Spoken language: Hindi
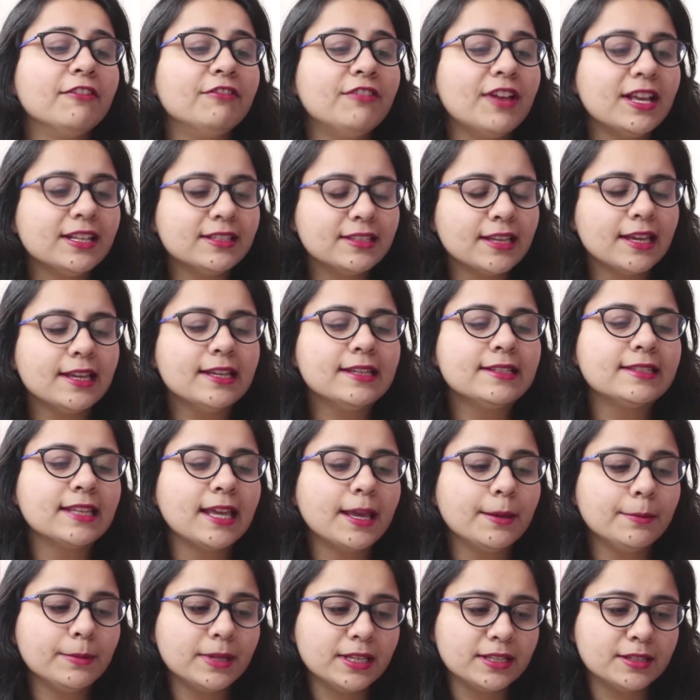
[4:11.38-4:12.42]
वैसा ही
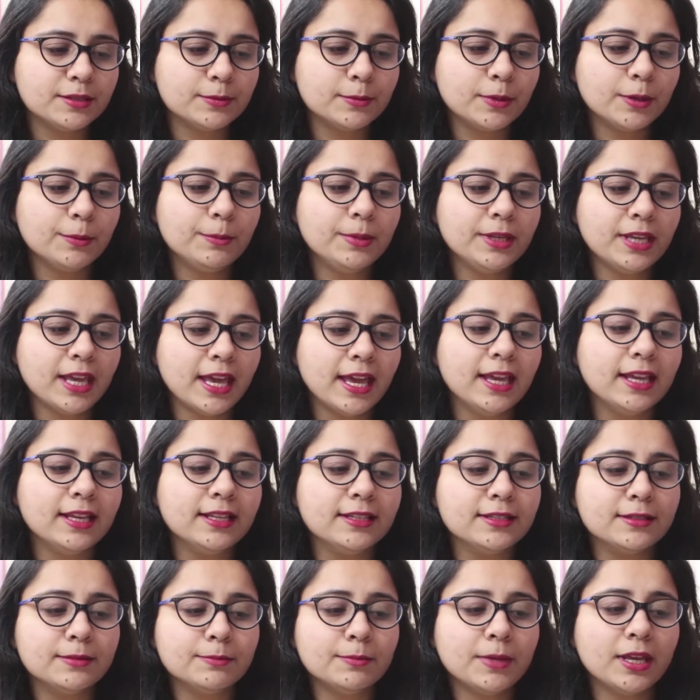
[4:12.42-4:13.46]
सेम इसमें भी है
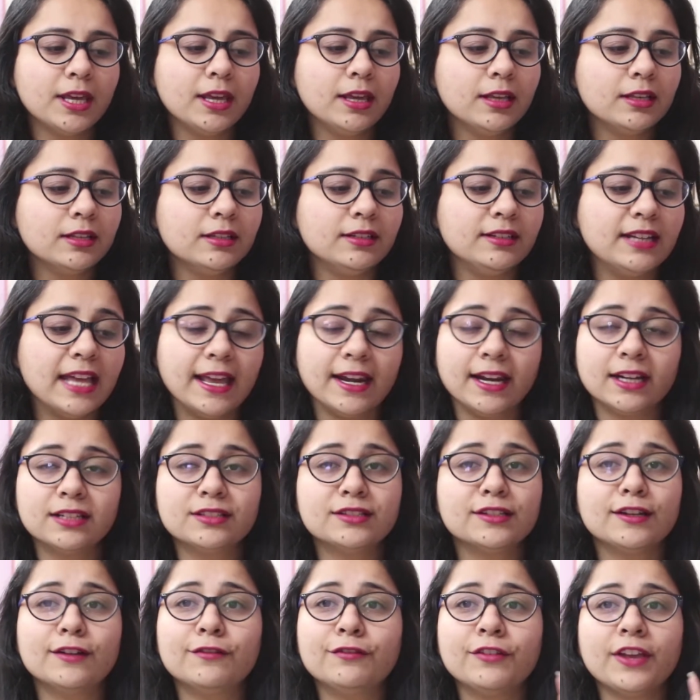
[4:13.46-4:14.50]
इसमें
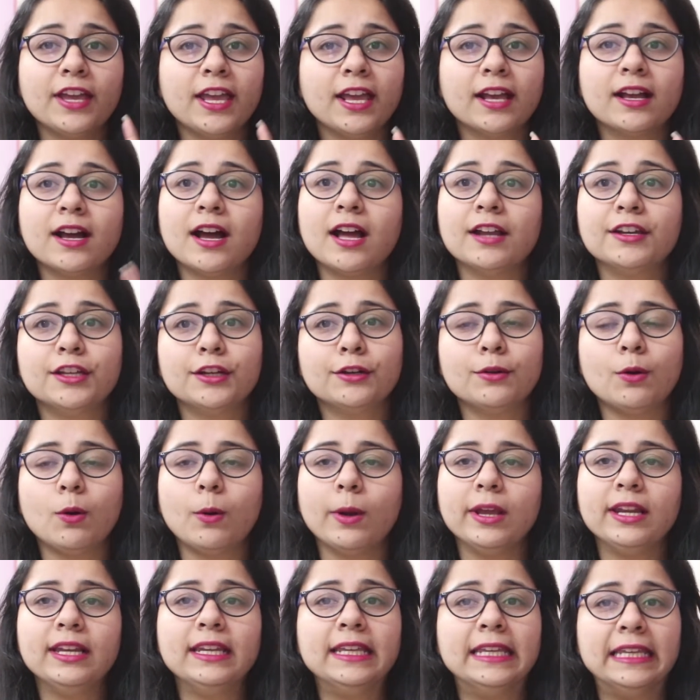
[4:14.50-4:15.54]
डायरेक्ट सिर्फ एक अनियन
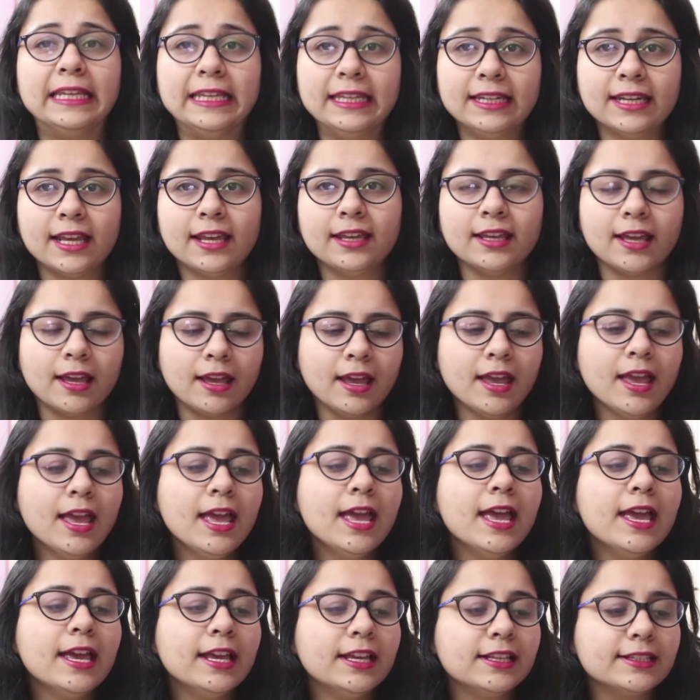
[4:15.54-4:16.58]
ऑयल ही नहीं है
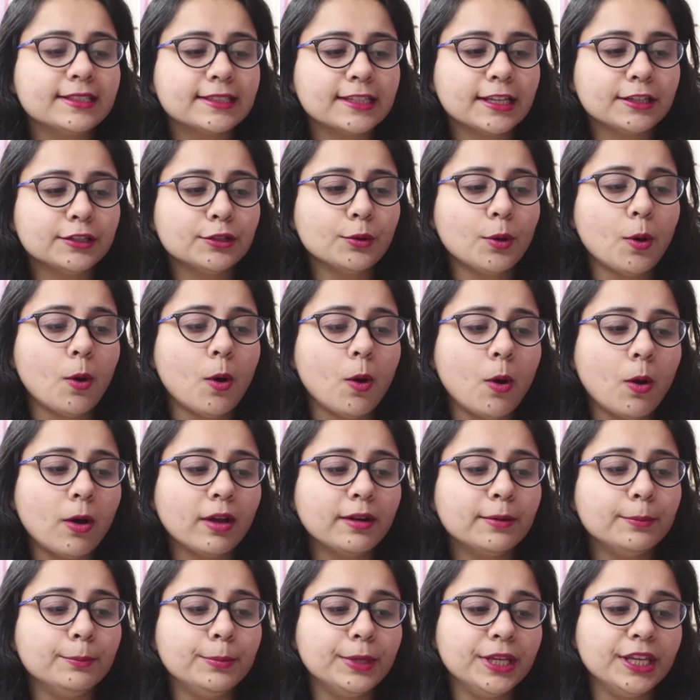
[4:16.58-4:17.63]
इसके अंदर
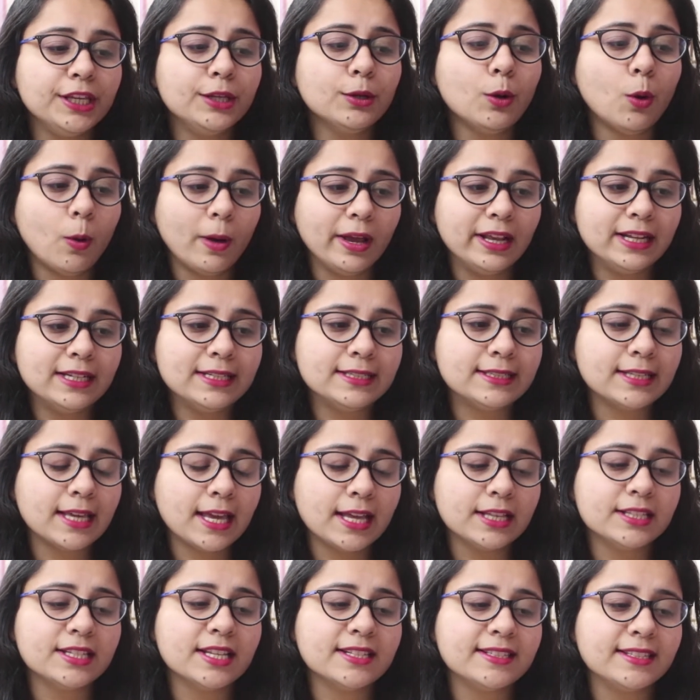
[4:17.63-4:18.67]
और भी ऑयल्स
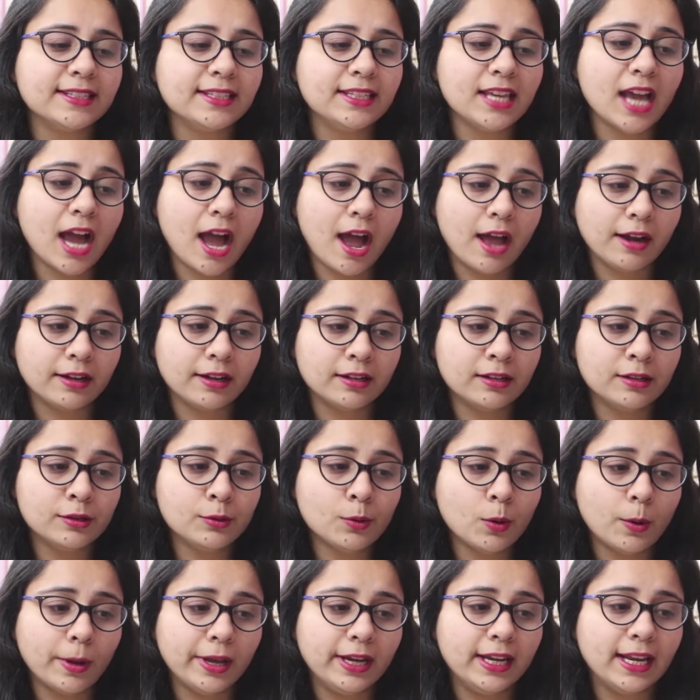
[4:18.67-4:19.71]
हैं जैसे कि आर्गन
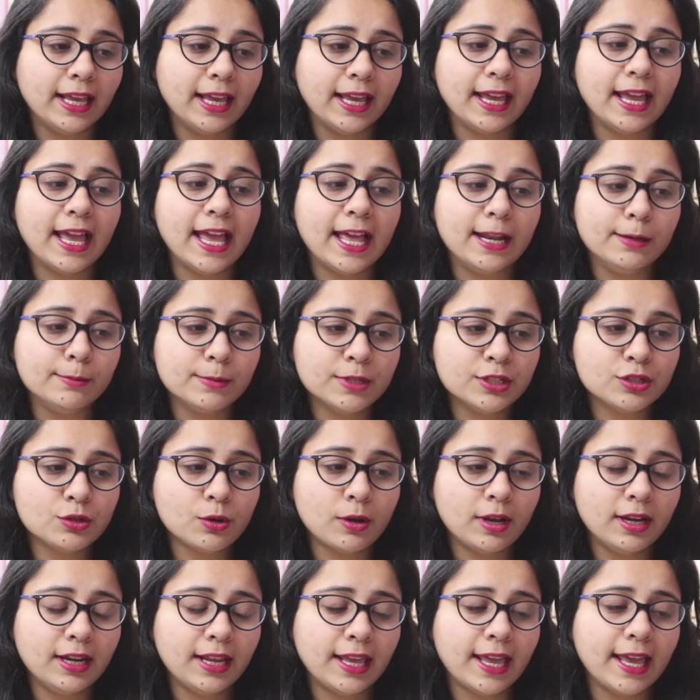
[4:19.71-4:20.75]
ऑयल है एलमंड
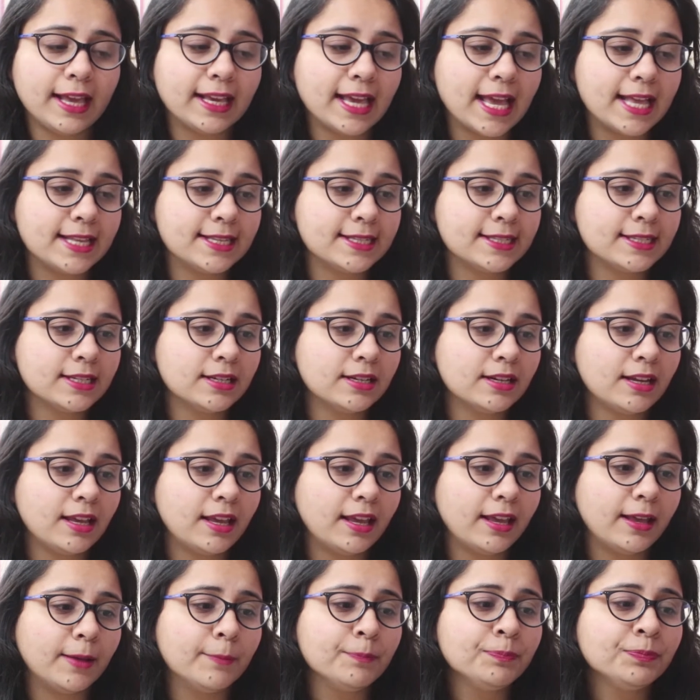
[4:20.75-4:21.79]
ऑयल है कैस्टर
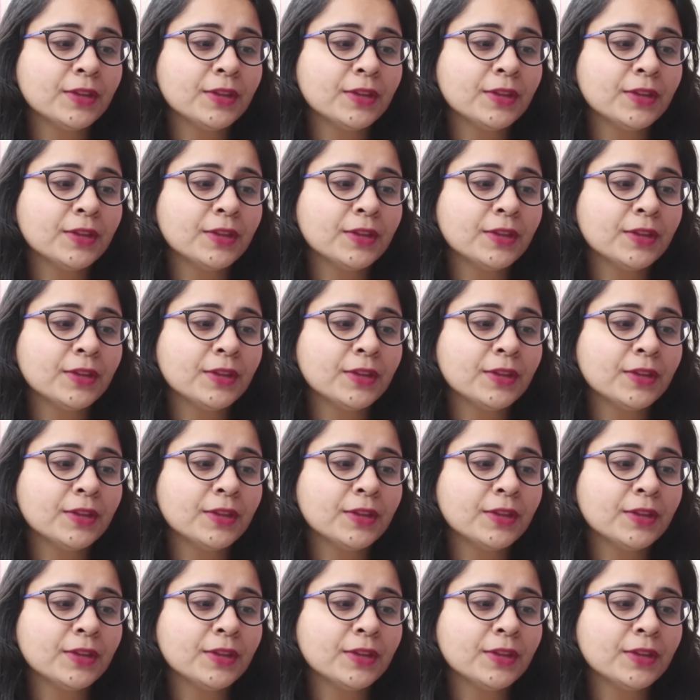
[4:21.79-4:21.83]
है